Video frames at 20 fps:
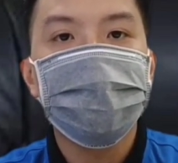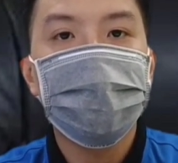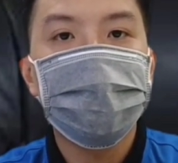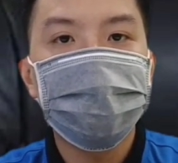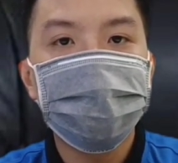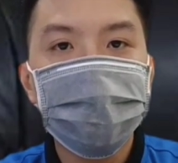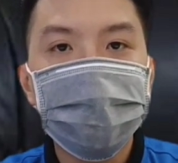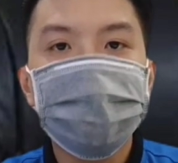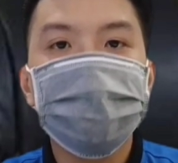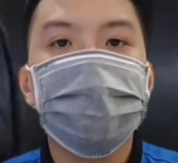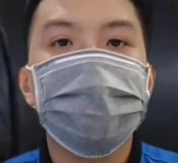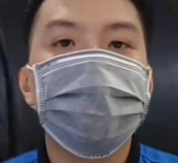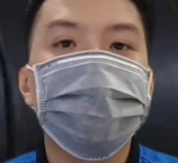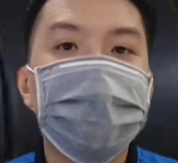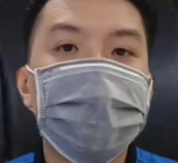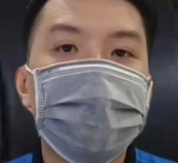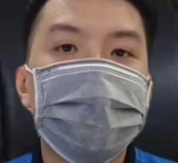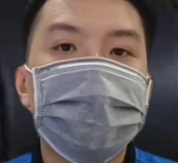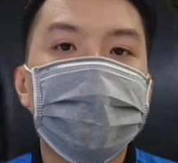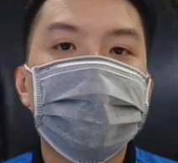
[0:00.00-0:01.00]
và bên nhân
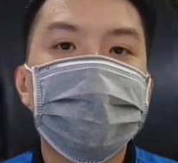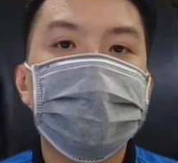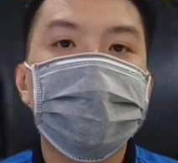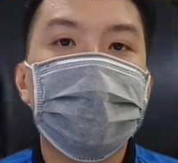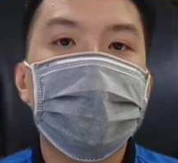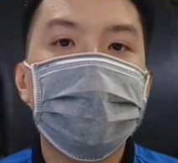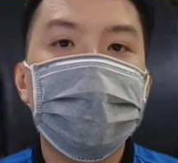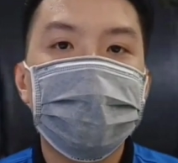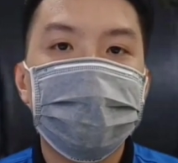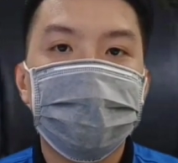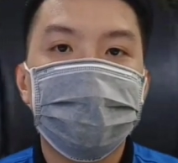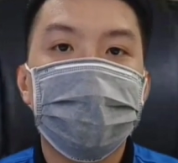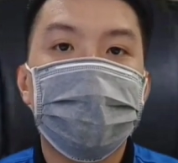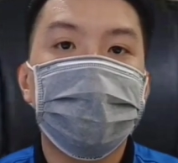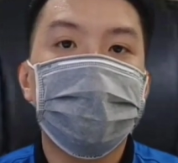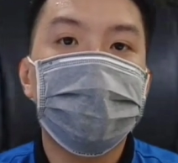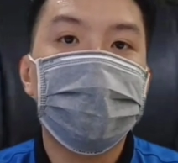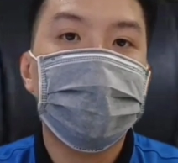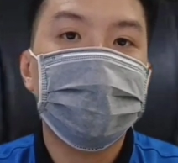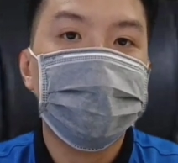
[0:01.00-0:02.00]
viên sẽ lên hợp
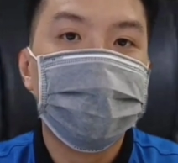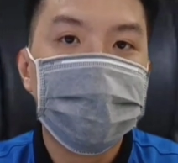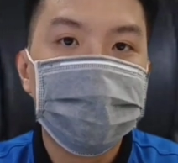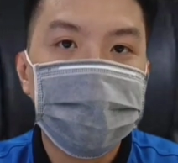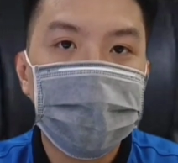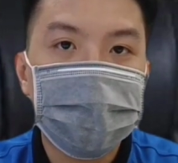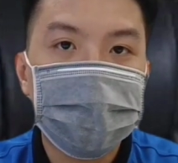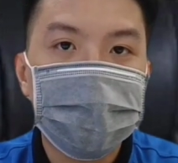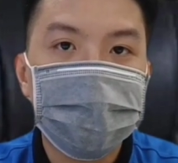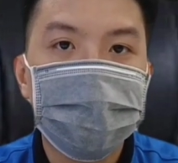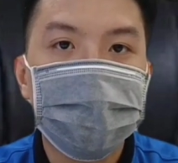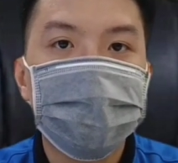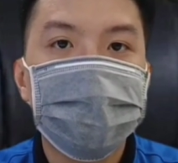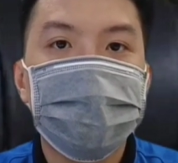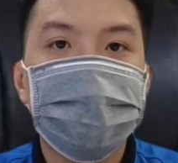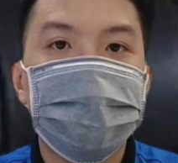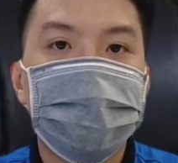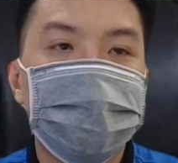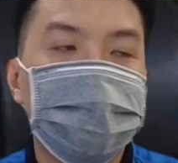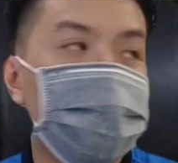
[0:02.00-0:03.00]
đồng online cho các bạn các bạn
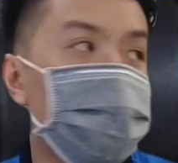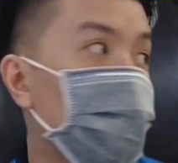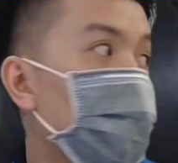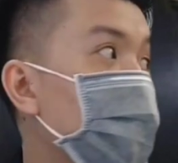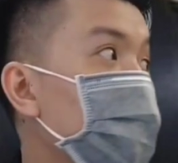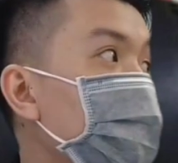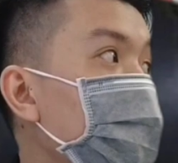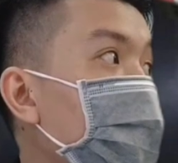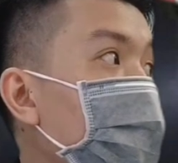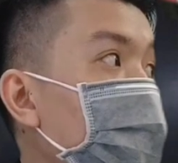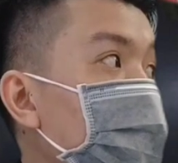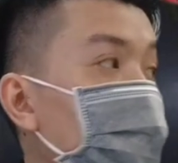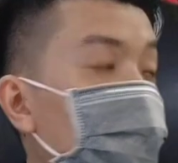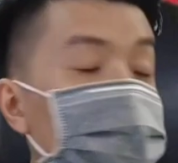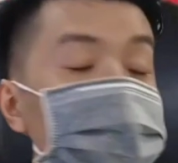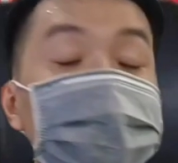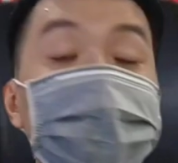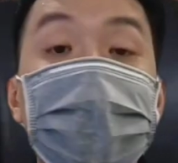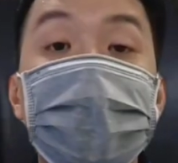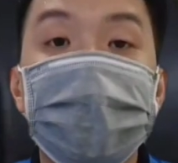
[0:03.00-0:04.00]
chỉ cần ngồi ở nhà
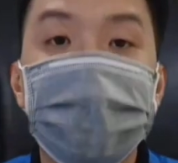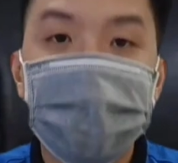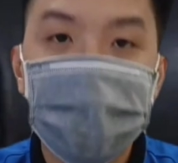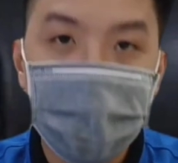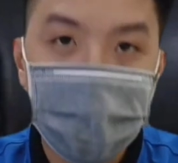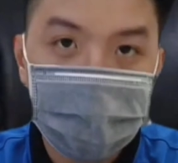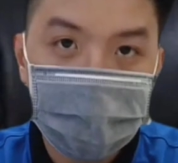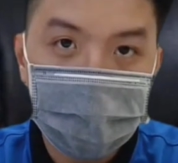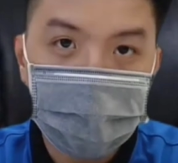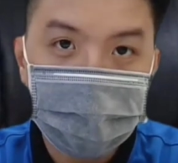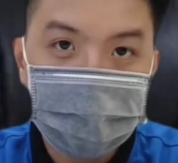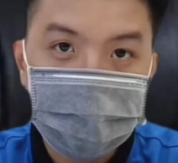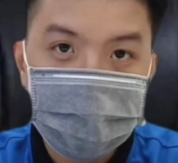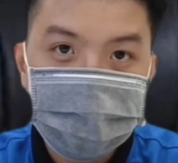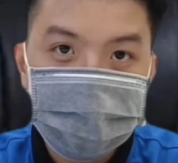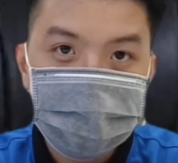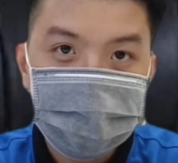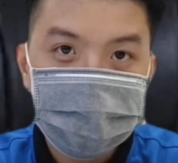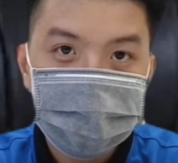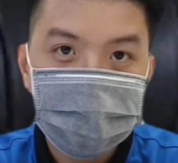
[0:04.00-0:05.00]
để nghe điện thoại thôi
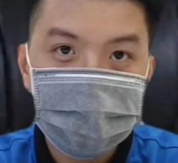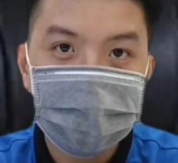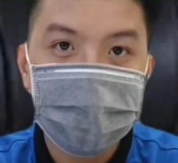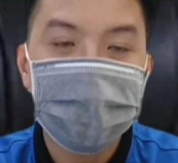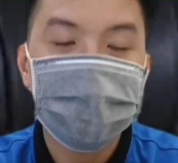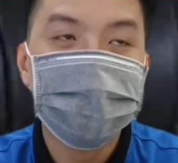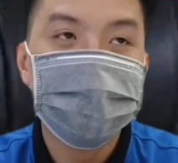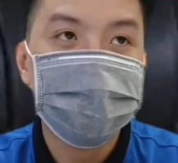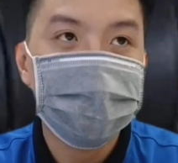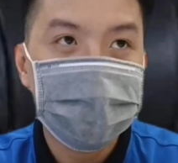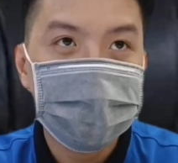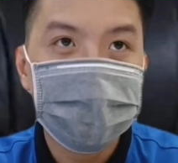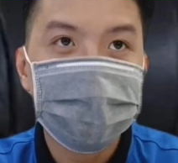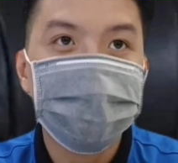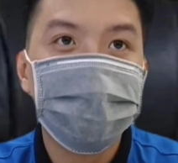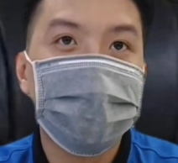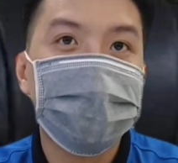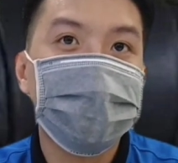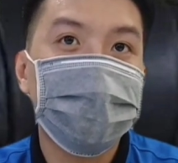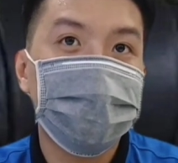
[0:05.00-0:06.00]
nên là sẽ biết
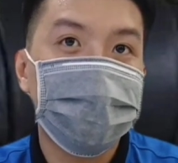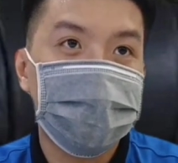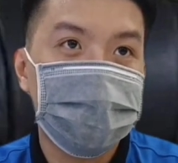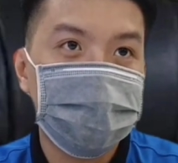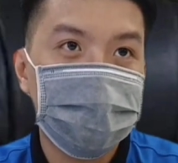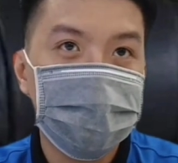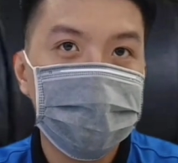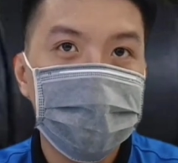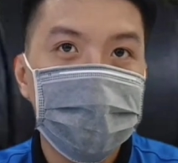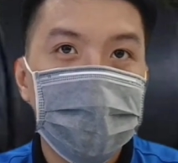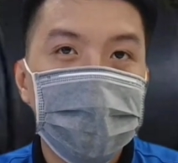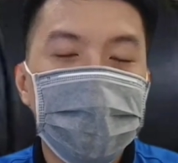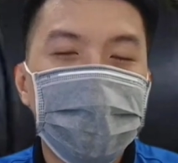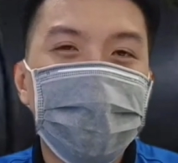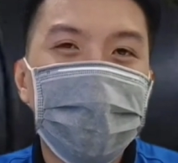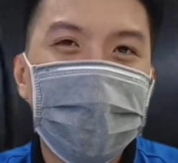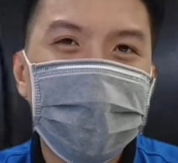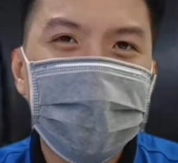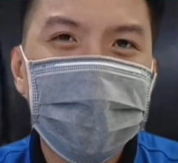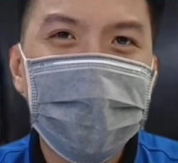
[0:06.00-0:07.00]
kết quả đầu hay gớt
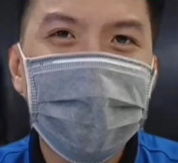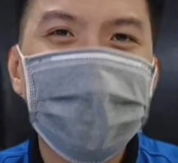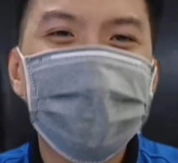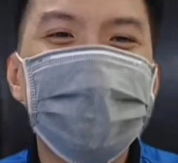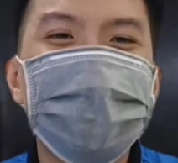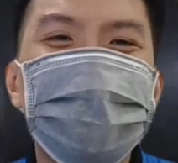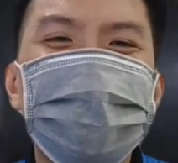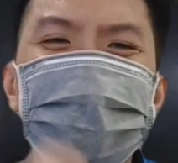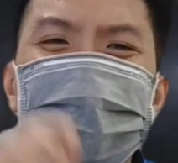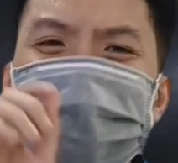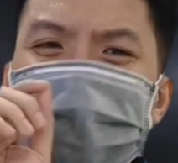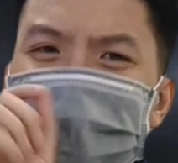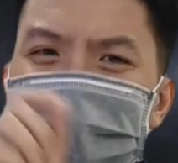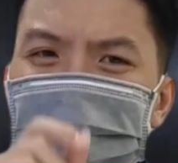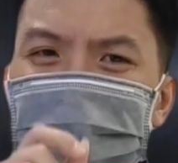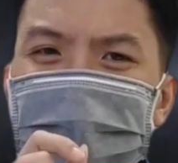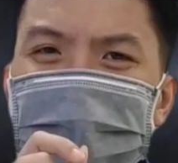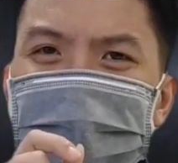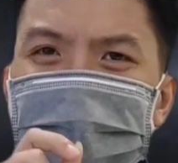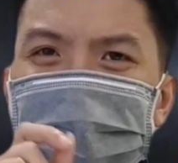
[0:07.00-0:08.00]
ngoài ra nhiều
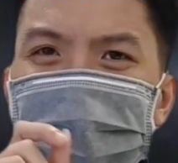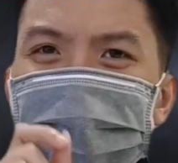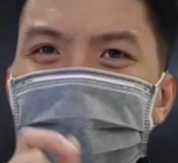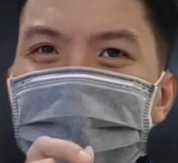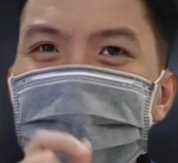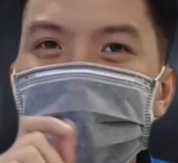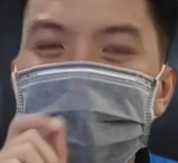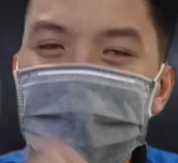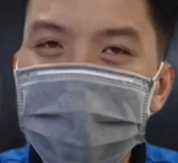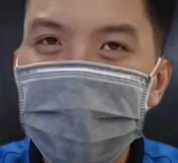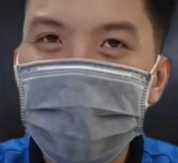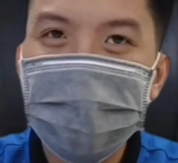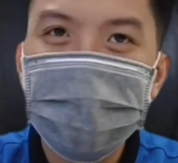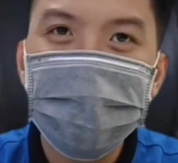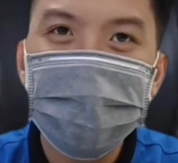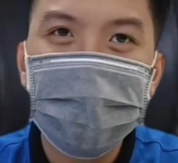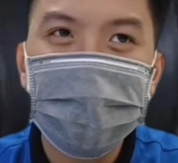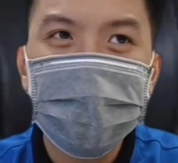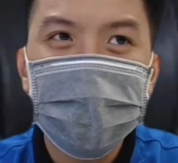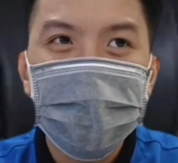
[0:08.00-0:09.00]
khi nó cũng hên xui đó
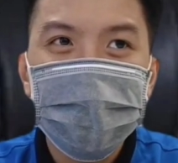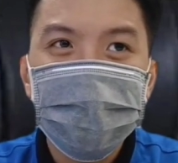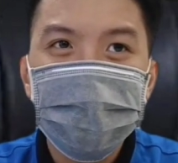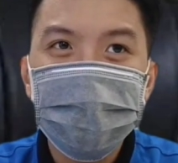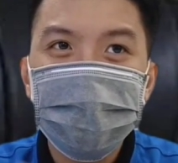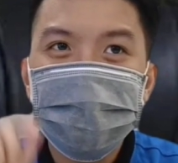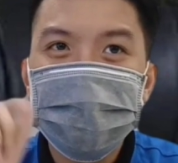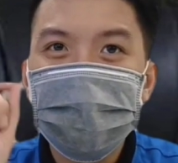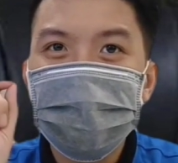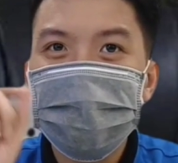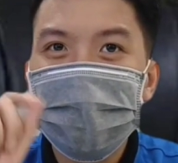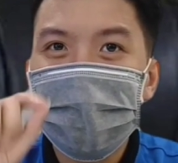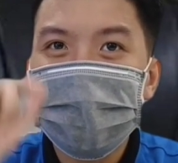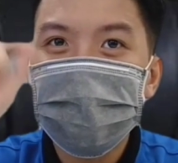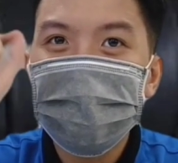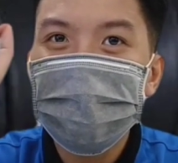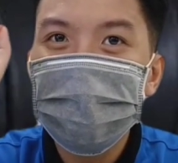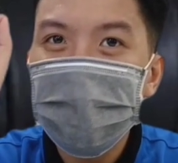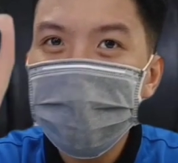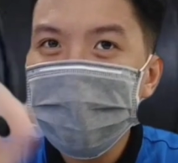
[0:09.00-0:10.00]
các bạn nhiều khi
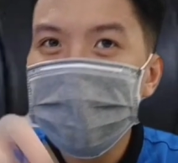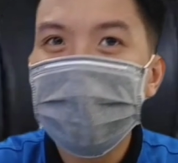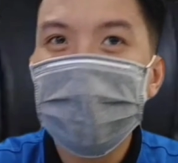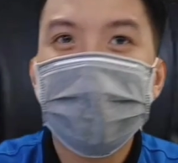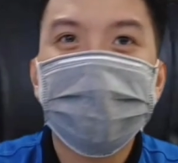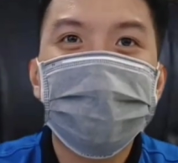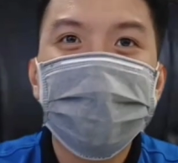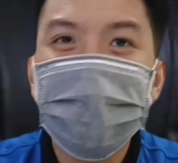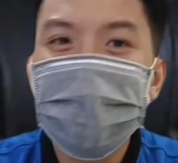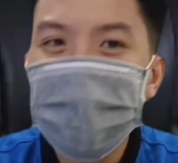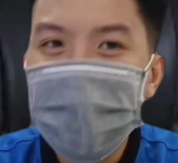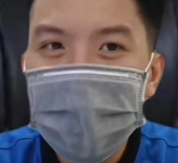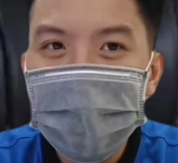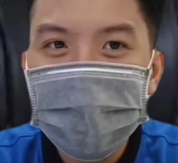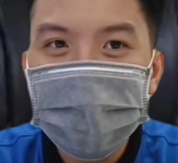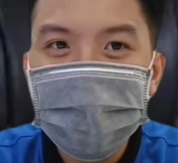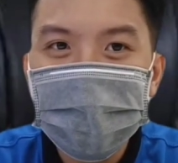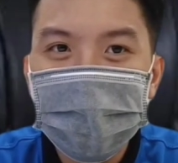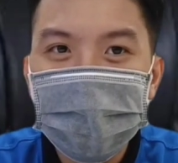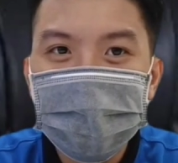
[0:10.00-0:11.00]
bạn gớt ngân hàng bên
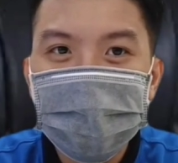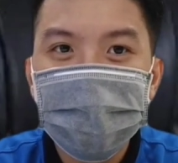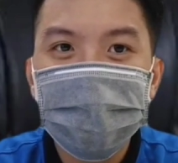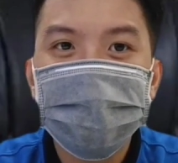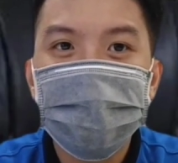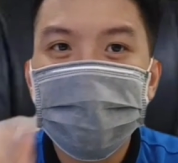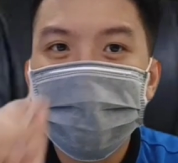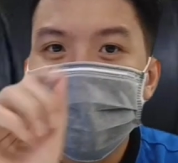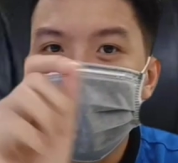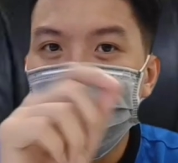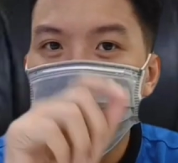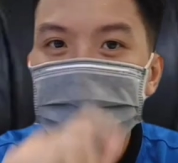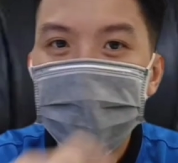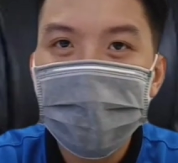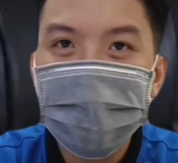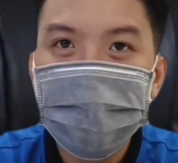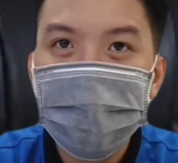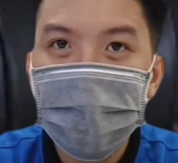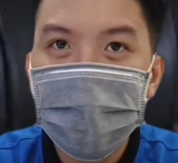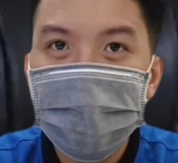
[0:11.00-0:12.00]
FE chẳng hạn nhưng mà bạn đậu
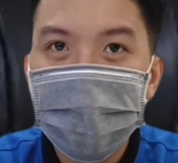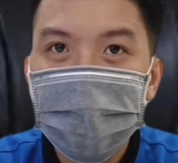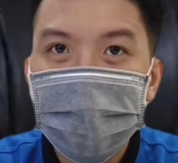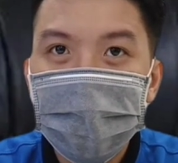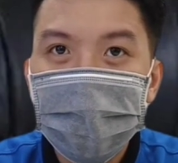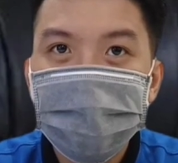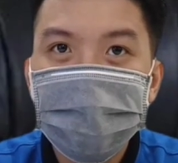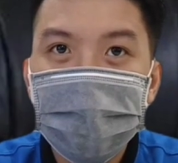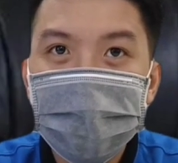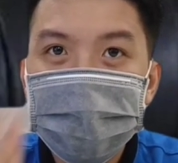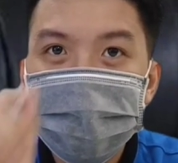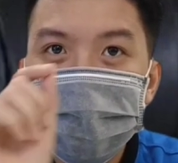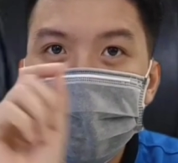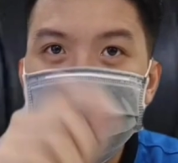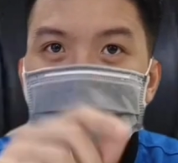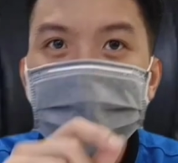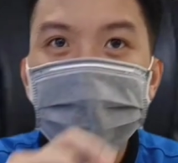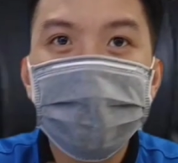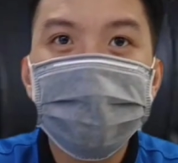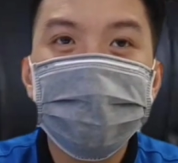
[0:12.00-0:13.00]
bên HD bạn
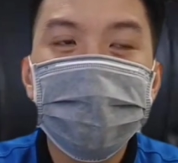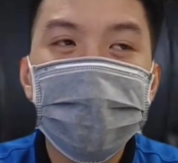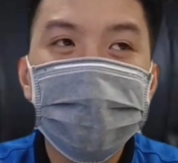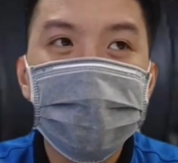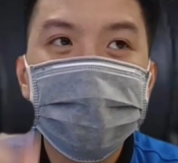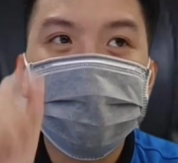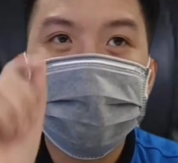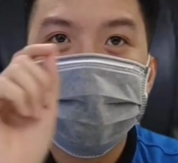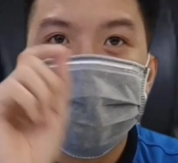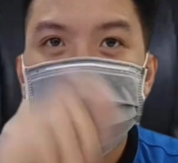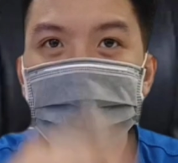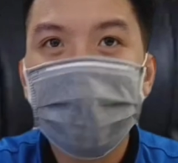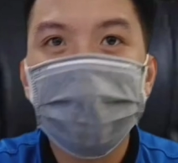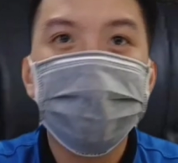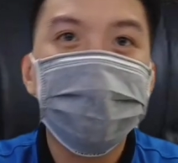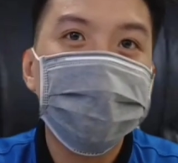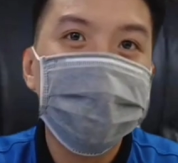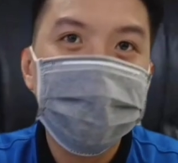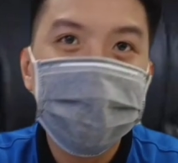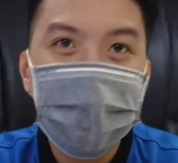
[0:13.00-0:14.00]
gớt bên MB nhưng mà bạn
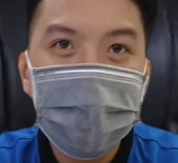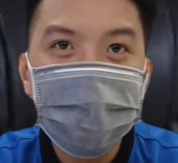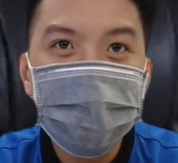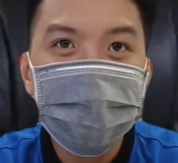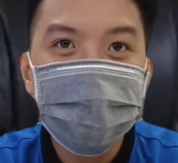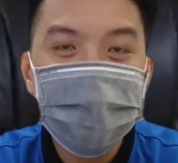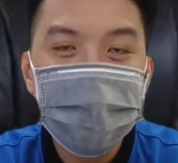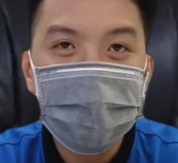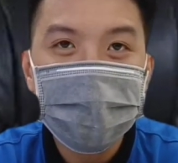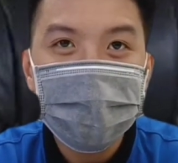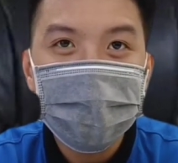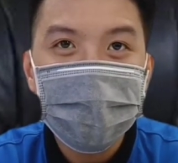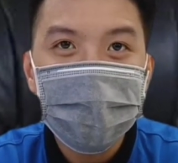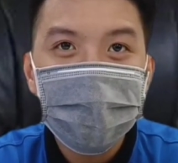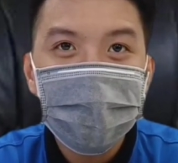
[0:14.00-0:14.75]
đậu bên BBF không chừng